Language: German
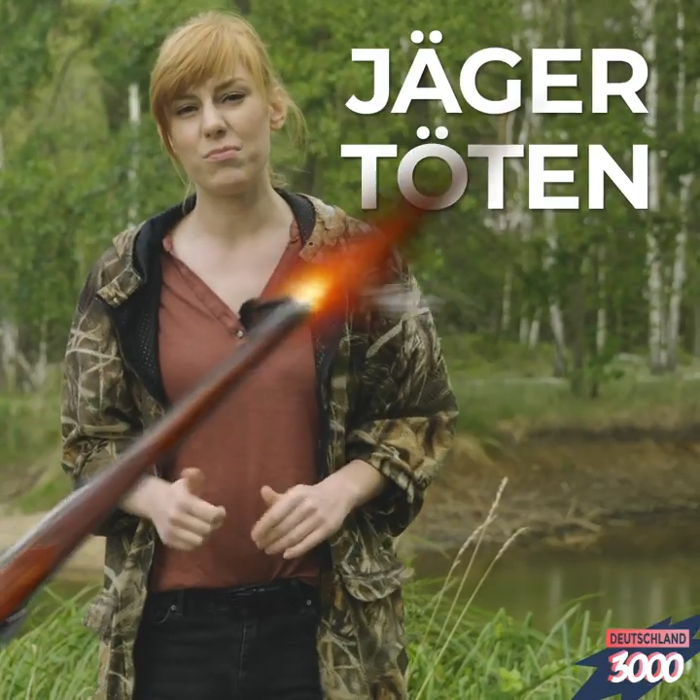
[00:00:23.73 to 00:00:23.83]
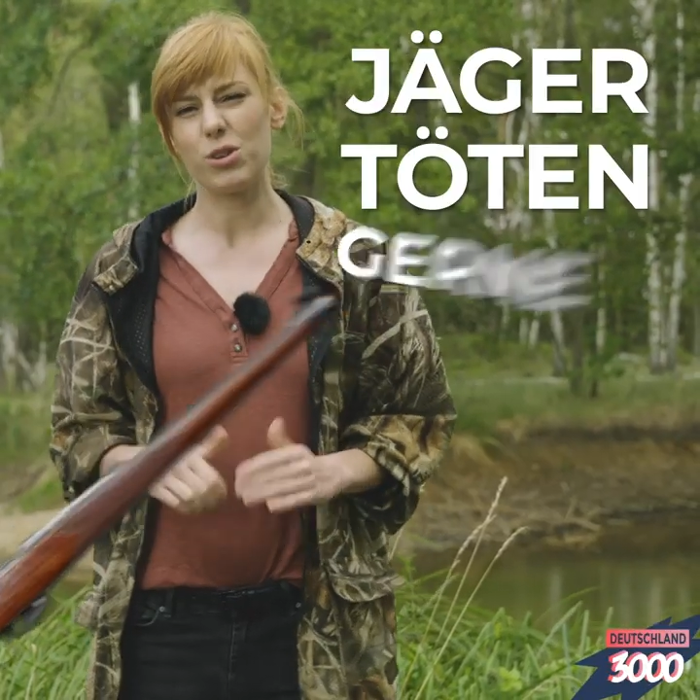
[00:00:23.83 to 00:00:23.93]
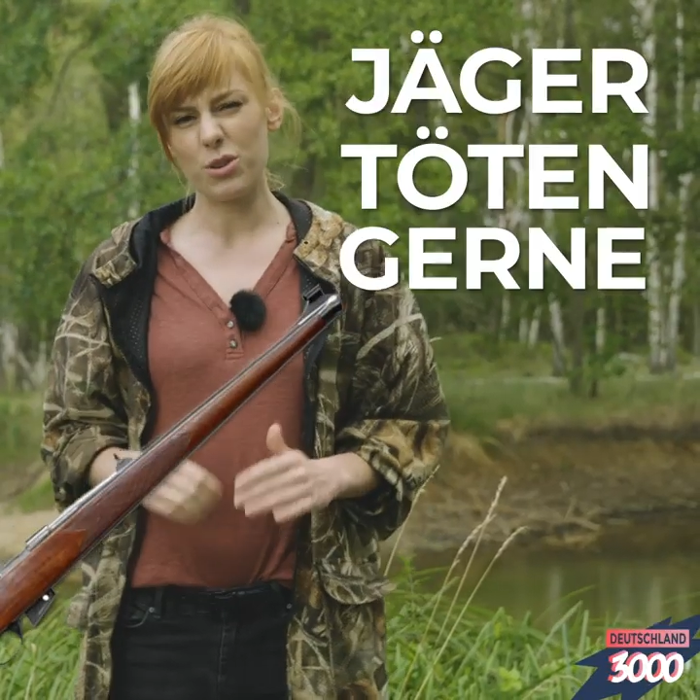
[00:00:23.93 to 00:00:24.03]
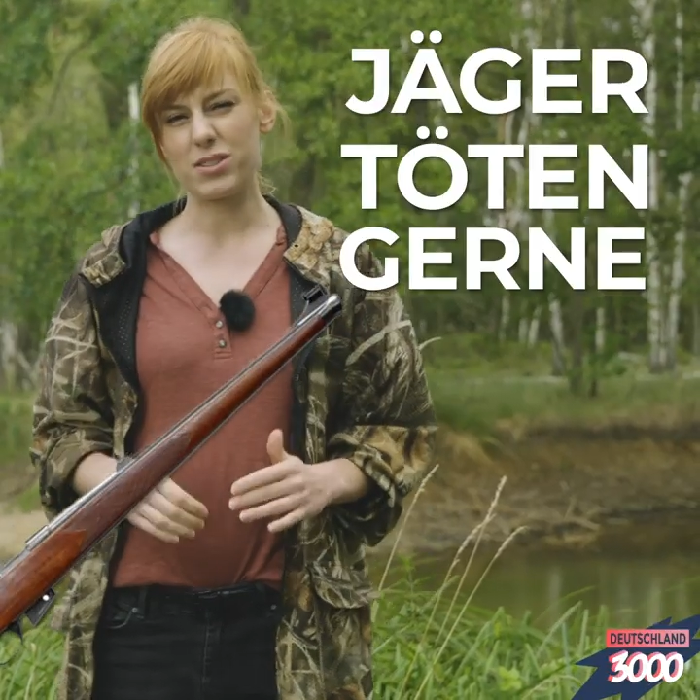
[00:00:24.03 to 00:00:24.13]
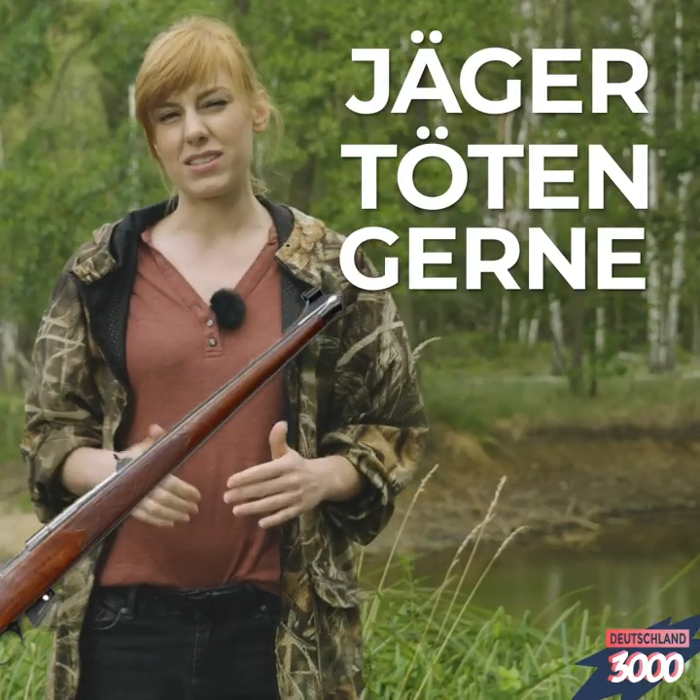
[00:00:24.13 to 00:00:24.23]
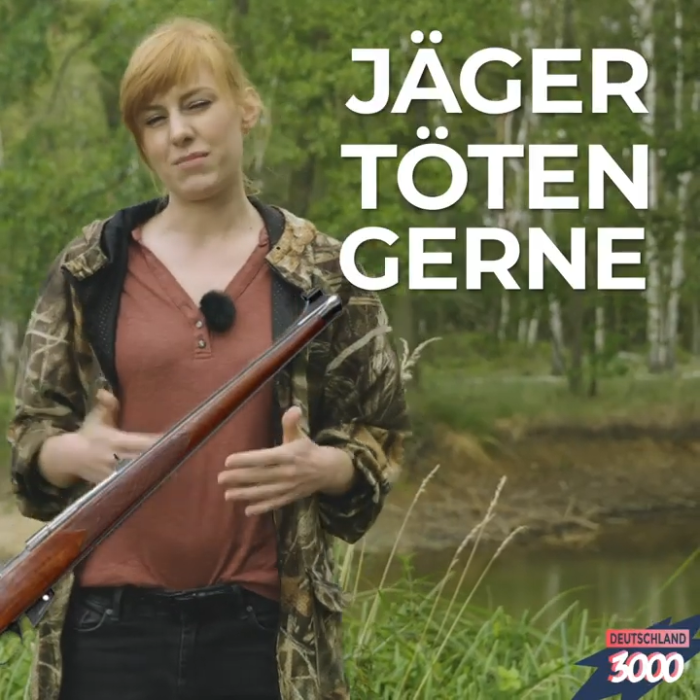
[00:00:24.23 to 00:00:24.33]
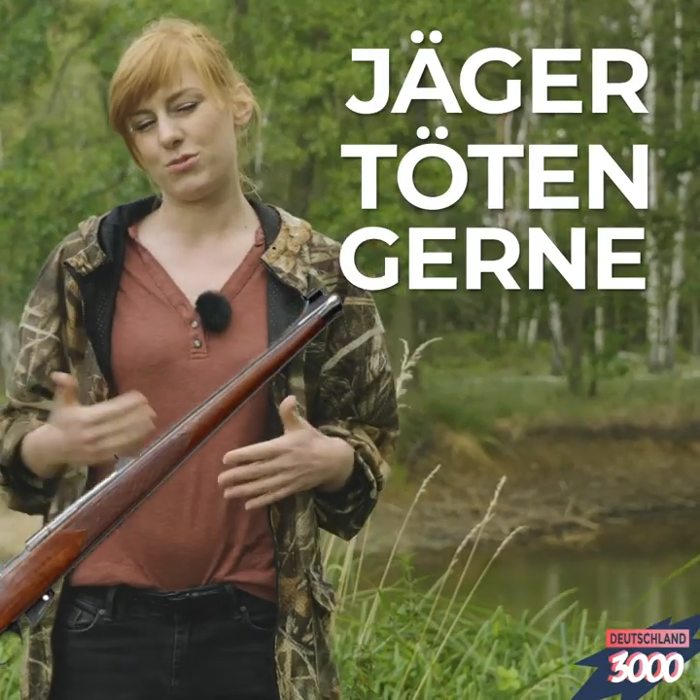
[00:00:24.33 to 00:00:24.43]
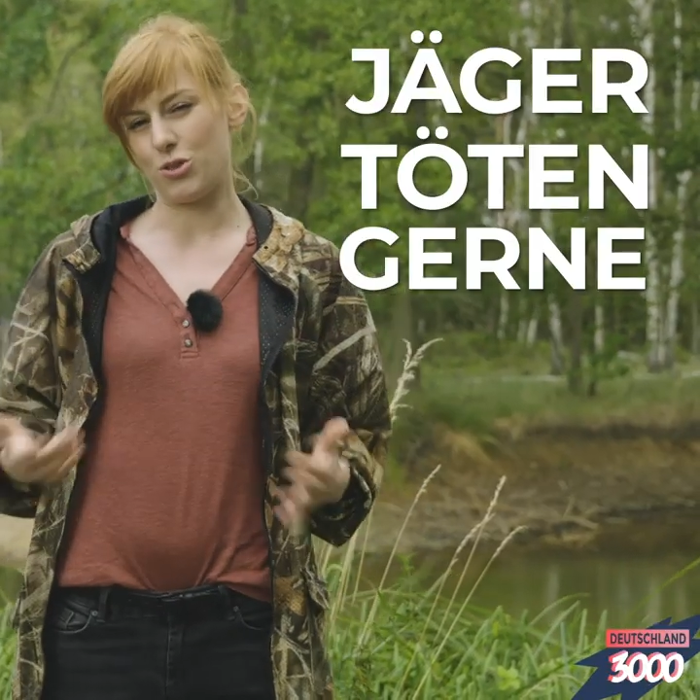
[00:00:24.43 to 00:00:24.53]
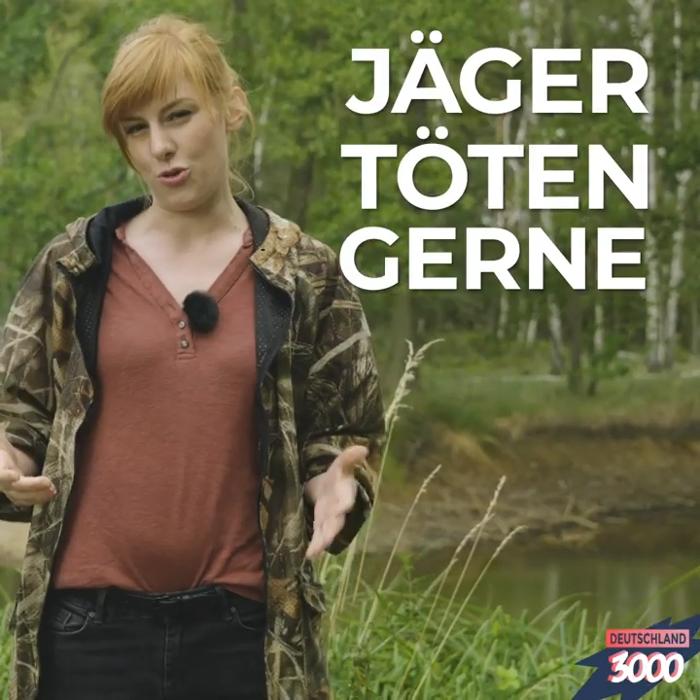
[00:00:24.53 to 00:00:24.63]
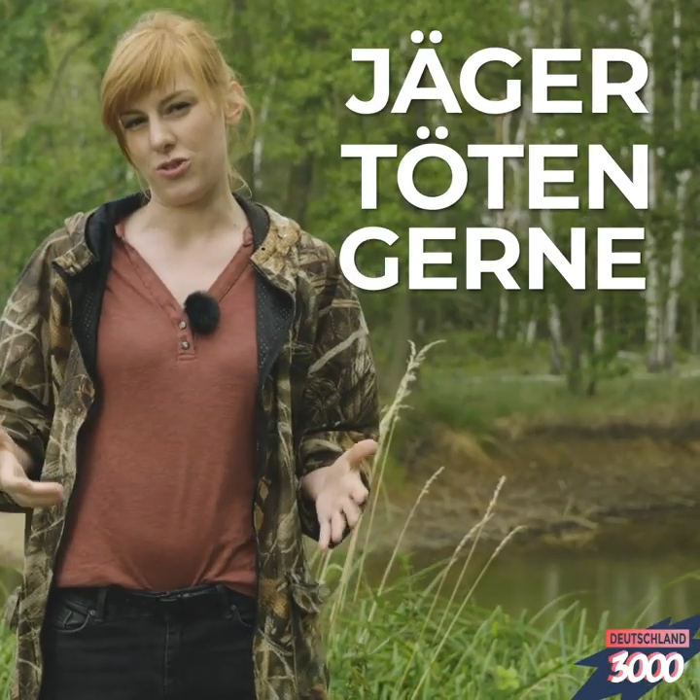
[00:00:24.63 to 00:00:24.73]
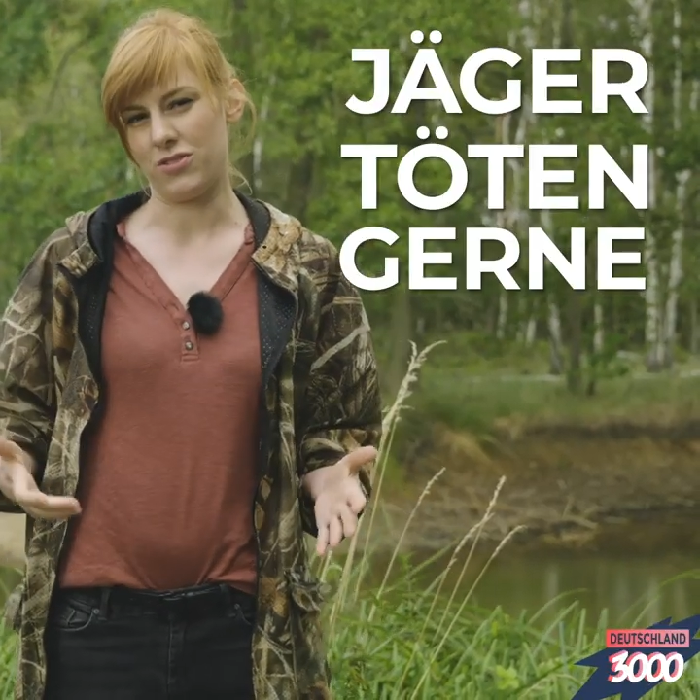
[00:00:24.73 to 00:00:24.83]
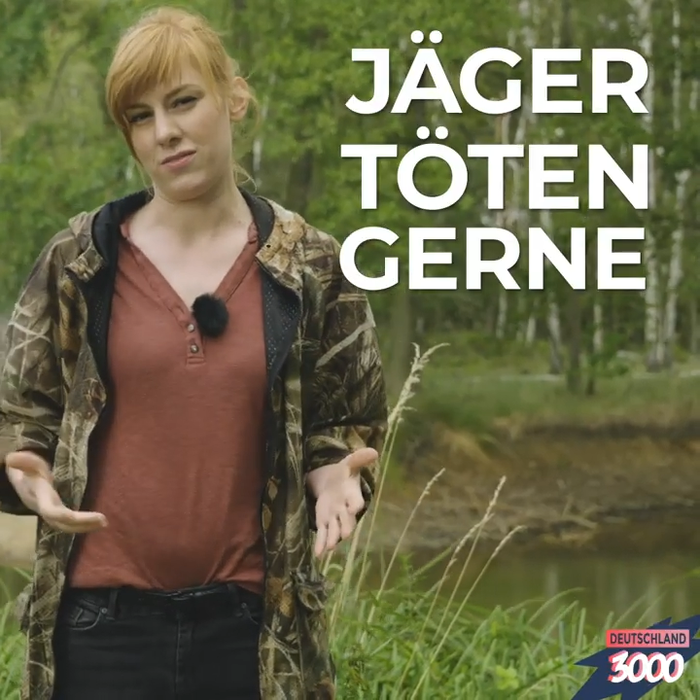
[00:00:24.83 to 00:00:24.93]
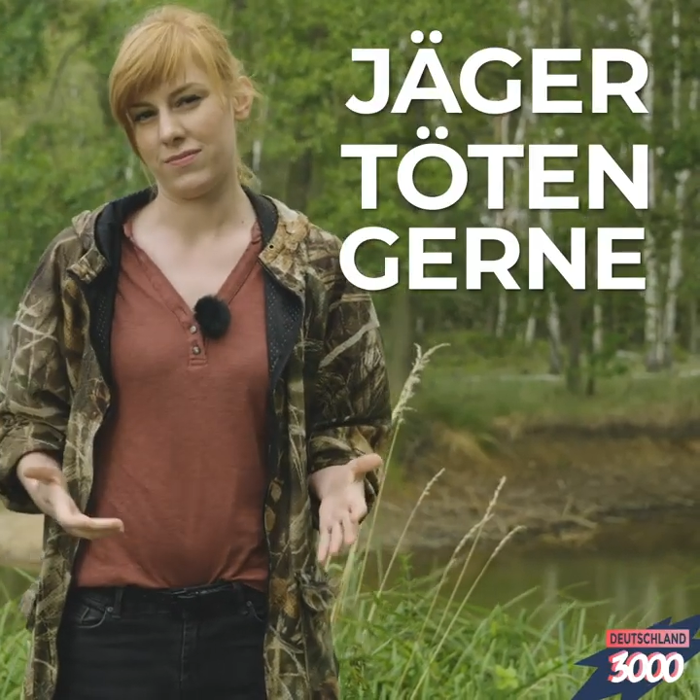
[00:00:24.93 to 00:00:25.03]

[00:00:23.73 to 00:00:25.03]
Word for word: haben Lust am Töten.